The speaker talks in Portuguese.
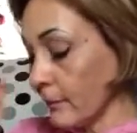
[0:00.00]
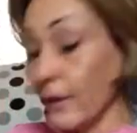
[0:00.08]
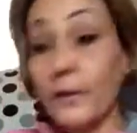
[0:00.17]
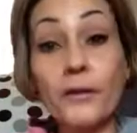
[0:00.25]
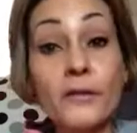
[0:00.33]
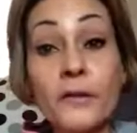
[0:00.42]

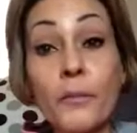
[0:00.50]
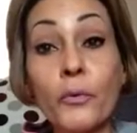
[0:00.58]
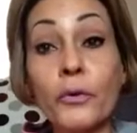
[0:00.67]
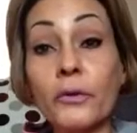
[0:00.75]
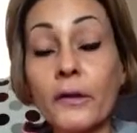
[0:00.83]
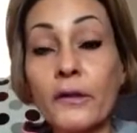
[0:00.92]
E isso é
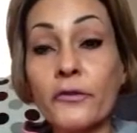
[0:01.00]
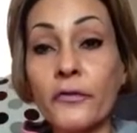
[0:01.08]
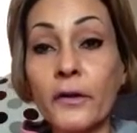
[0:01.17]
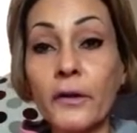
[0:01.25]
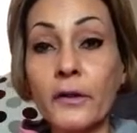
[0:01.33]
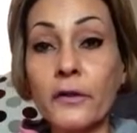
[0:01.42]
muito
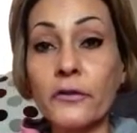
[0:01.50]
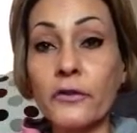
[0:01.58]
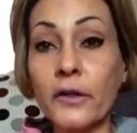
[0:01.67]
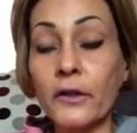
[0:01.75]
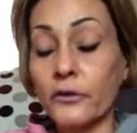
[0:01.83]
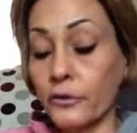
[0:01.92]
gratificante,
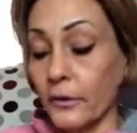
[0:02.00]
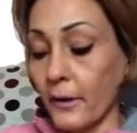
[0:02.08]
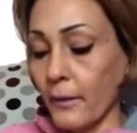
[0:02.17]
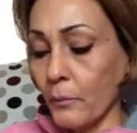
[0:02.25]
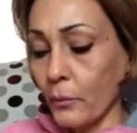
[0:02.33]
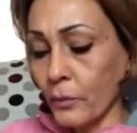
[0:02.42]
gente.
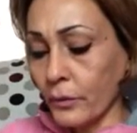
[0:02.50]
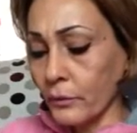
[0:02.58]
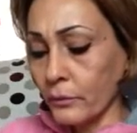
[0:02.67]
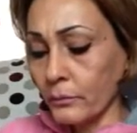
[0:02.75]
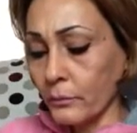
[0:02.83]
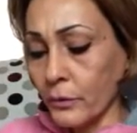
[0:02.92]
É
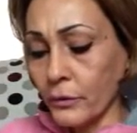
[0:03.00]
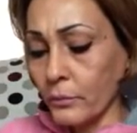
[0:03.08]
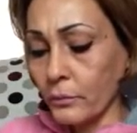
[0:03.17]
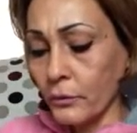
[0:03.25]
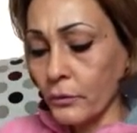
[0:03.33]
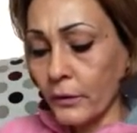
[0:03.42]
muito, muito,
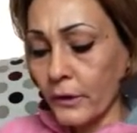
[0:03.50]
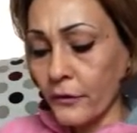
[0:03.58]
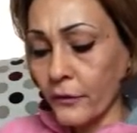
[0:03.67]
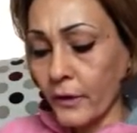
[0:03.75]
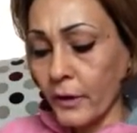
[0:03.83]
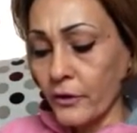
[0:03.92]
muito
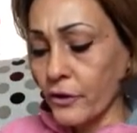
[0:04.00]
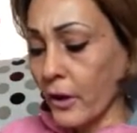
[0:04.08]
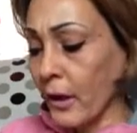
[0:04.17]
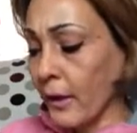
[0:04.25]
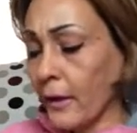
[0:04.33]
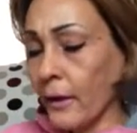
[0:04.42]
gratificante.
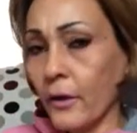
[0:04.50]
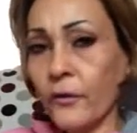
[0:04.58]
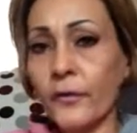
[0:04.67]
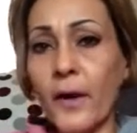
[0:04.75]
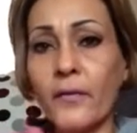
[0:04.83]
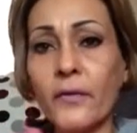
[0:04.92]
Eu
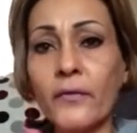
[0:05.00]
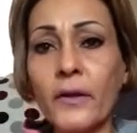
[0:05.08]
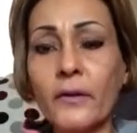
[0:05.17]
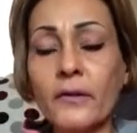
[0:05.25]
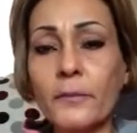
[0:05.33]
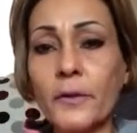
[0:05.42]
ficava
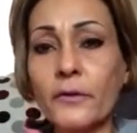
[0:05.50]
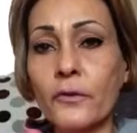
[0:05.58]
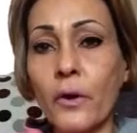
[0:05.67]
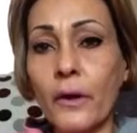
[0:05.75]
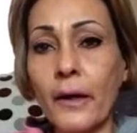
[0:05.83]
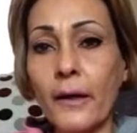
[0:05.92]
vendo as minhas
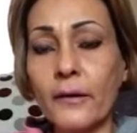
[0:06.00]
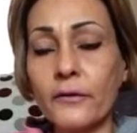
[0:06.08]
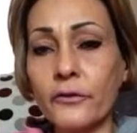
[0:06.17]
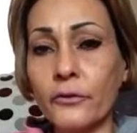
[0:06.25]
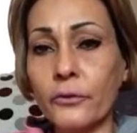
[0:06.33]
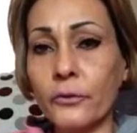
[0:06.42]
colegas
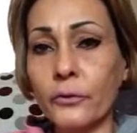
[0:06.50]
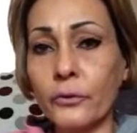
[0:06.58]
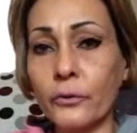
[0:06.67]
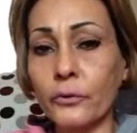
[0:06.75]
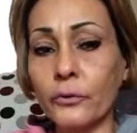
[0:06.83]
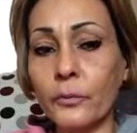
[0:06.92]
de
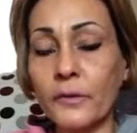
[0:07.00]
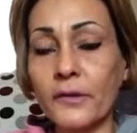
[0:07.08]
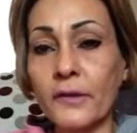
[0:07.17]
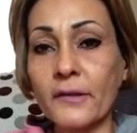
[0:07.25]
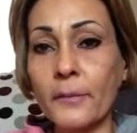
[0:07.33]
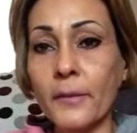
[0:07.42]
youtubers
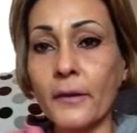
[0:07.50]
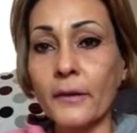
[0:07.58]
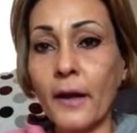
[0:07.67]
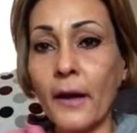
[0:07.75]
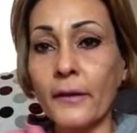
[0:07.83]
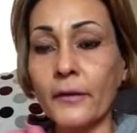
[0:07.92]
recebendo
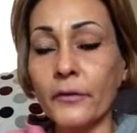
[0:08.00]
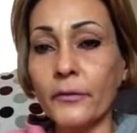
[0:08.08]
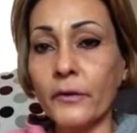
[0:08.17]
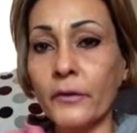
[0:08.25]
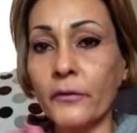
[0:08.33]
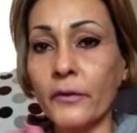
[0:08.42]
carinho
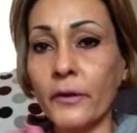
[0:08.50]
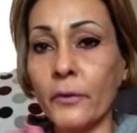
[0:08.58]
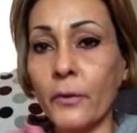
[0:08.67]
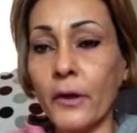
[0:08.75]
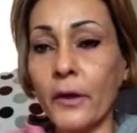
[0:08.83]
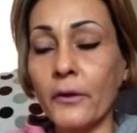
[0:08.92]
via,
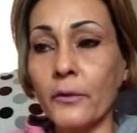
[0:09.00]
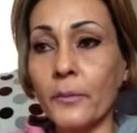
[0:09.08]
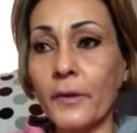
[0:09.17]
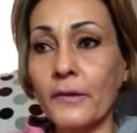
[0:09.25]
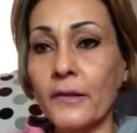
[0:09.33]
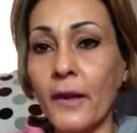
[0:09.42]
correio e eu
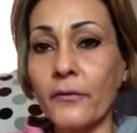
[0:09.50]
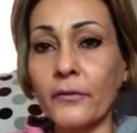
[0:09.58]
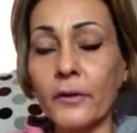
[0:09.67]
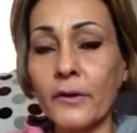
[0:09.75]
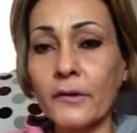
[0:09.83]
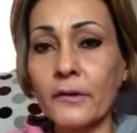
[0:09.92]
pensava,
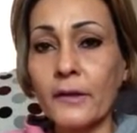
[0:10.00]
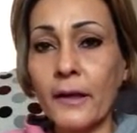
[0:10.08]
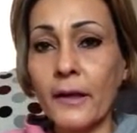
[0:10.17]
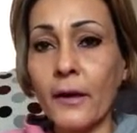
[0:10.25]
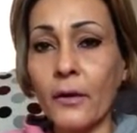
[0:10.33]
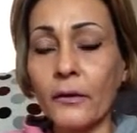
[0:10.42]
nossa, que
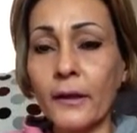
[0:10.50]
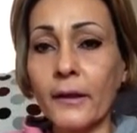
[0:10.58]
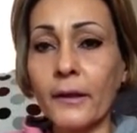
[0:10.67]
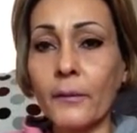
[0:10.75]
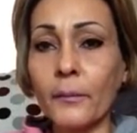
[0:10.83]
legal, né?